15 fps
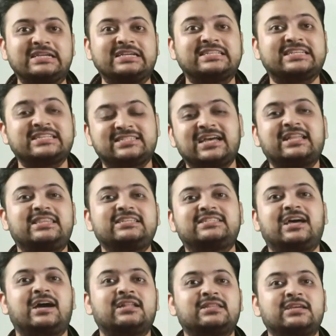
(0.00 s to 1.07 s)
इसके साथ ही
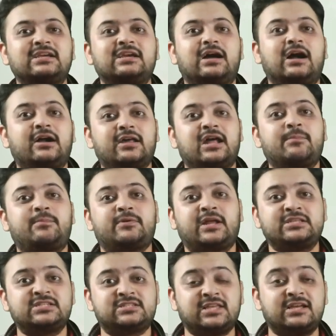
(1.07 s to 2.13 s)
साथ अगर आप
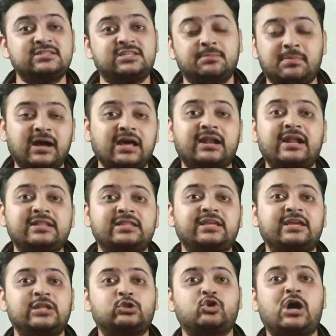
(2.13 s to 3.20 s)
राजस्थान से बाहर रहते
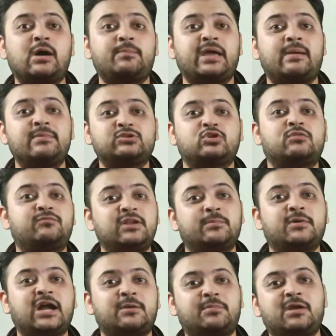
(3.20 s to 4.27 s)
हैं तो आप अमेजोन
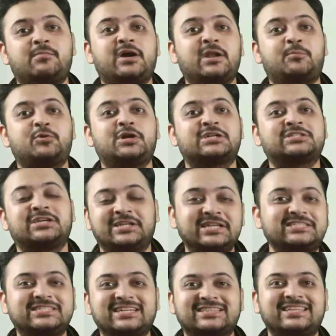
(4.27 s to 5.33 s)
फ्लिपकार्ट हमारे प्रोडक्ट्स
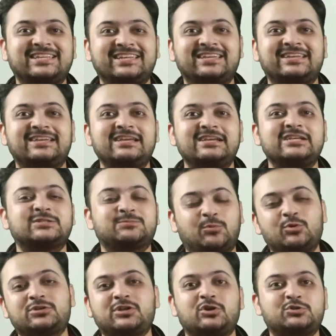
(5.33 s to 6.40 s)
खरीद सकते हैं
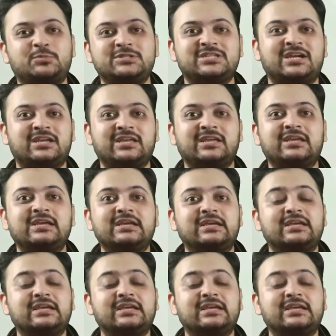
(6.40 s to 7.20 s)
स्पोर्ट्स हाउस पर जाके